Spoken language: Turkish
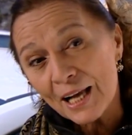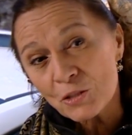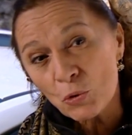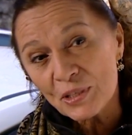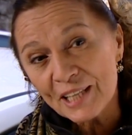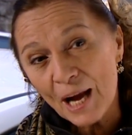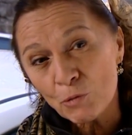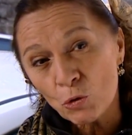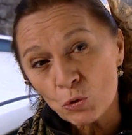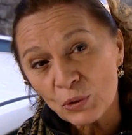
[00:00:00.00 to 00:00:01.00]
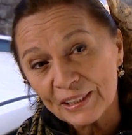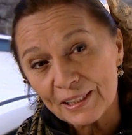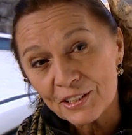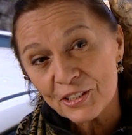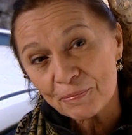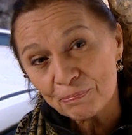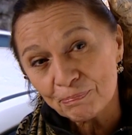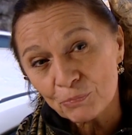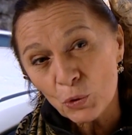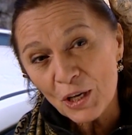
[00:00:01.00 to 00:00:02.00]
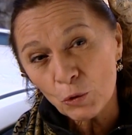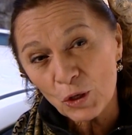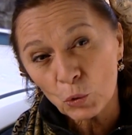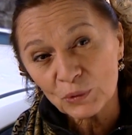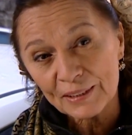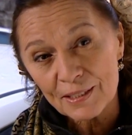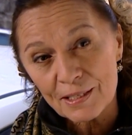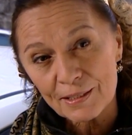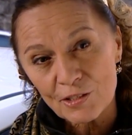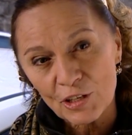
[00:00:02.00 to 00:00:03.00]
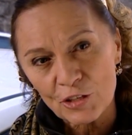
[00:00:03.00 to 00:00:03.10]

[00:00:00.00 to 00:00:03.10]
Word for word: Az sonra kamyoncu da gelir. Güle güle kullanırsınız